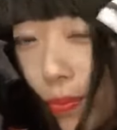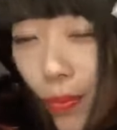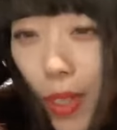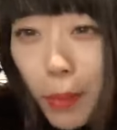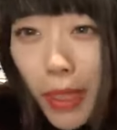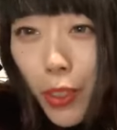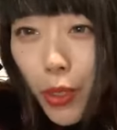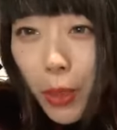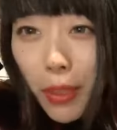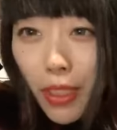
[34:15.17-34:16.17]
まあ
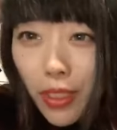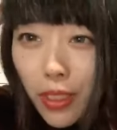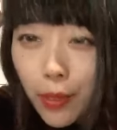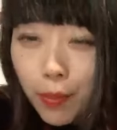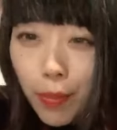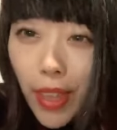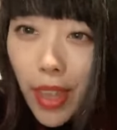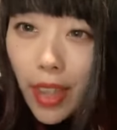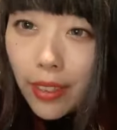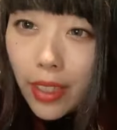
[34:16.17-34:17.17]
マッチョリマッスル
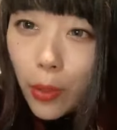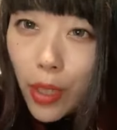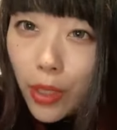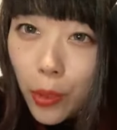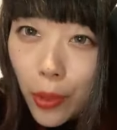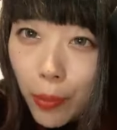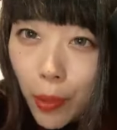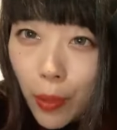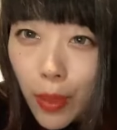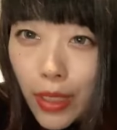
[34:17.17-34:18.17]
名古屋の方
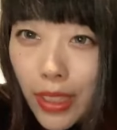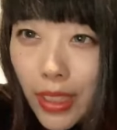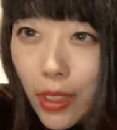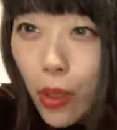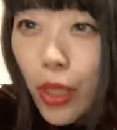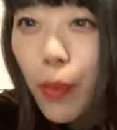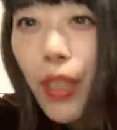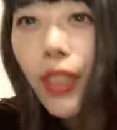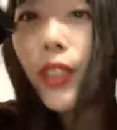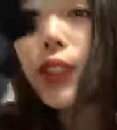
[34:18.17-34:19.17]
もお待ちしております。と